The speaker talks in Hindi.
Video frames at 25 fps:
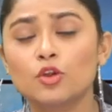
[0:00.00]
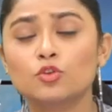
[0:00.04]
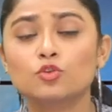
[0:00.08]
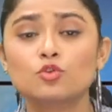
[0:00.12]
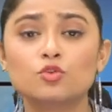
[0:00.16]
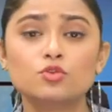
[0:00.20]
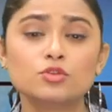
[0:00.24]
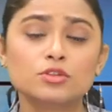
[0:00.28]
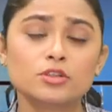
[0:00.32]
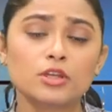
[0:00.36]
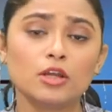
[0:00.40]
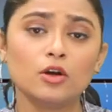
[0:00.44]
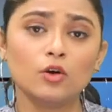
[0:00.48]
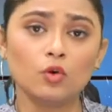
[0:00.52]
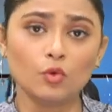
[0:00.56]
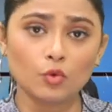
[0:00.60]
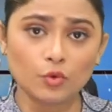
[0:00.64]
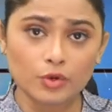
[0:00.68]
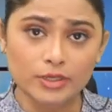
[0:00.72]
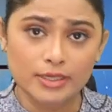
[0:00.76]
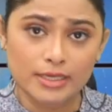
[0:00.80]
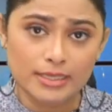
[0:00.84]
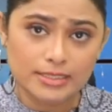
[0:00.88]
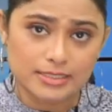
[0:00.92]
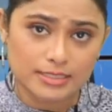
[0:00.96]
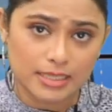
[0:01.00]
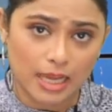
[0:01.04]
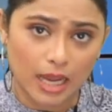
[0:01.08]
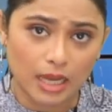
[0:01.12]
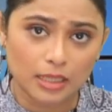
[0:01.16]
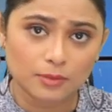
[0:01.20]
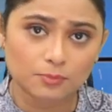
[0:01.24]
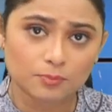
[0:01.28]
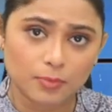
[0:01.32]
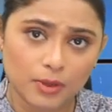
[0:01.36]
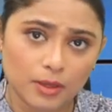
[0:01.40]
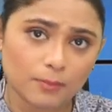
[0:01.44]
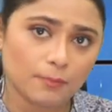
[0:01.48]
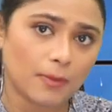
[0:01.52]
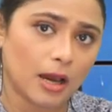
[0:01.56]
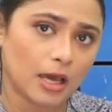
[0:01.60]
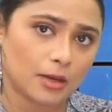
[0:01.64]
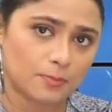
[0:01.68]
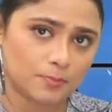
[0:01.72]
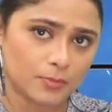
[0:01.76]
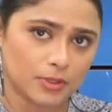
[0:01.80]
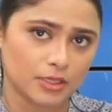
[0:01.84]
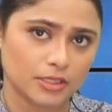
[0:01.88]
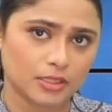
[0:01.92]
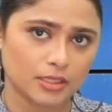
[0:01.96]
तो उसने उनके साथ भी
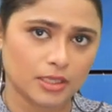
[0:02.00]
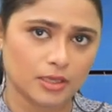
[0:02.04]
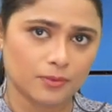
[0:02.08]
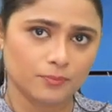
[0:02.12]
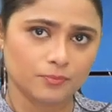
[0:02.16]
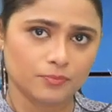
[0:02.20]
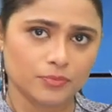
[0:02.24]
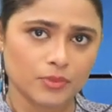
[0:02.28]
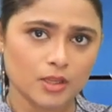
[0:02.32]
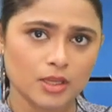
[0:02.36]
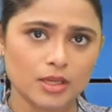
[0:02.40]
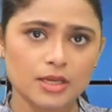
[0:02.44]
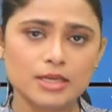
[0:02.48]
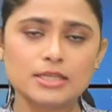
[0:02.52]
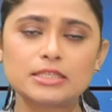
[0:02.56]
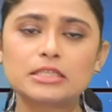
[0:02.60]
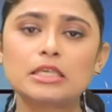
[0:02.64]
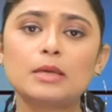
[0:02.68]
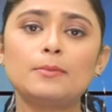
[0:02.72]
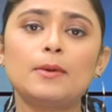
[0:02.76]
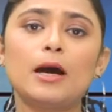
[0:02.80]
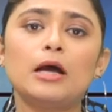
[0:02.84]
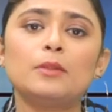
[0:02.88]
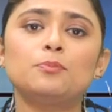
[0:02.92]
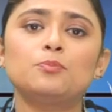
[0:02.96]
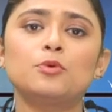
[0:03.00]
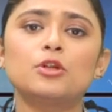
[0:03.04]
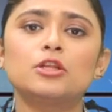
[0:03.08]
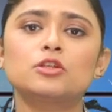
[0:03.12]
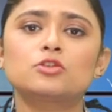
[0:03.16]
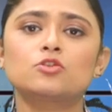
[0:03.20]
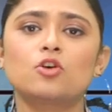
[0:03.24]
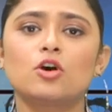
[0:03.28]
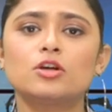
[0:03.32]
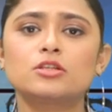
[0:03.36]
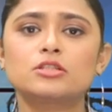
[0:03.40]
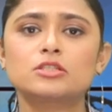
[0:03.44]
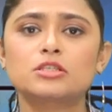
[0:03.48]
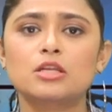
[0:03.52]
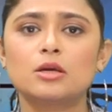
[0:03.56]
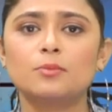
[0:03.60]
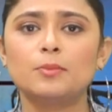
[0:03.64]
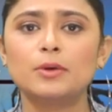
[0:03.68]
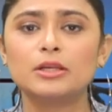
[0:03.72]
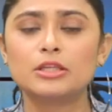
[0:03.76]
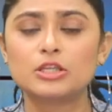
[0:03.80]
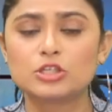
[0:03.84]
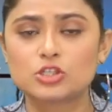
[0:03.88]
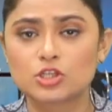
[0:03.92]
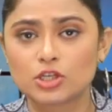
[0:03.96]
मारपीट की इसके बाद पुलिस
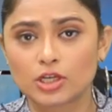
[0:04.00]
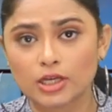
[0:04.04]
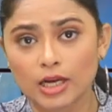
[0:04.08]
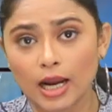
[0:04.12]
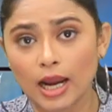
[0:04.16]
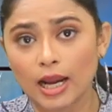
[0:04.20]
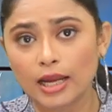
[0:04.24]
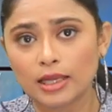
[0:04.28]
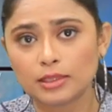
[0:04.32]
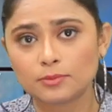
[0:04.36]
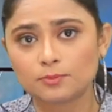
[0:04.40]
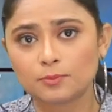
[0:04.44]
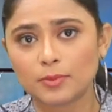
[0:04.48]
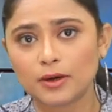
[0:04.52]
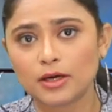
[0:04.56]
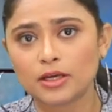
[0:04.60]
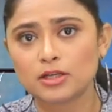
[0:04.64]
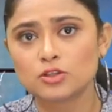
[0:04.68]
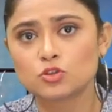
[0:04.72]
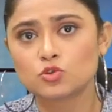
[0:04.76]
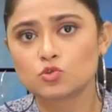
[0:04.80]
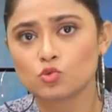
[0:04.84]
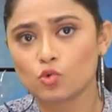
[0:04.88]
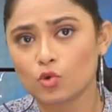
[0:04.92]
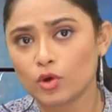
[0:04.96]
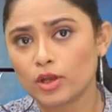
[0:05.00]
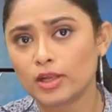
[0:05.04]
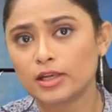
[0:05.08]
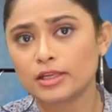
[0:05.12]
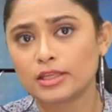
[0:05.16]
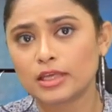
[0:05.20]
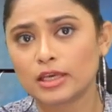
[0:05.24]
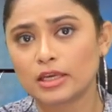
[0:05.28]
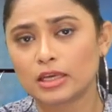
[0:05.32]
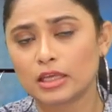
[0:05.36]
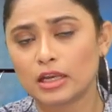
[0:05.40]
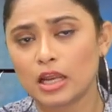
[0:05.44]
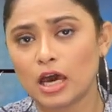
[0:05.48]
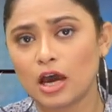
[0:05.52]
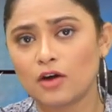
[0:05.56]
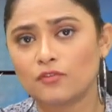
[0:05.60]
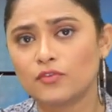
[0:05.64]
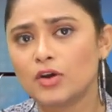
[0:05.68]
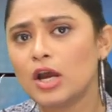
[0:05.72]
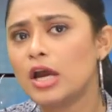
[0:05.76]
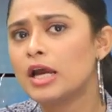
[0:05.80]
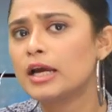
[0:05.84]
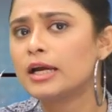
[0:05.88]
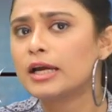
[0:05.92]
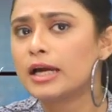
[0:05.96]
कांस्टेबल की शिकायत पर सोहेल के खिलाफ